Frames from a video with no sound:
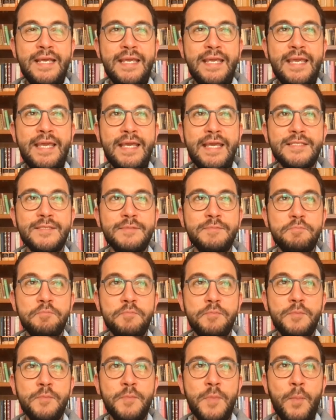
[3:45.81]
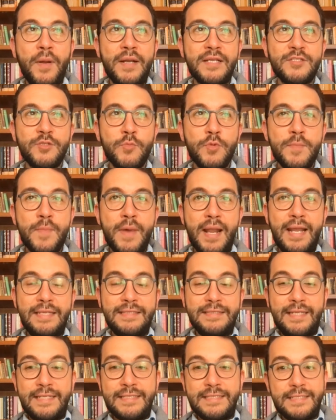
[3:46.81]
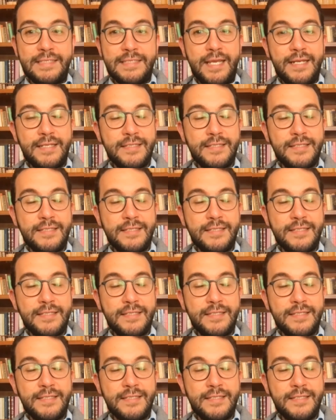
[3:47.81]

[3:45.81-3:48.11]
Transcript: que es, me pareció muy mala y tan es así que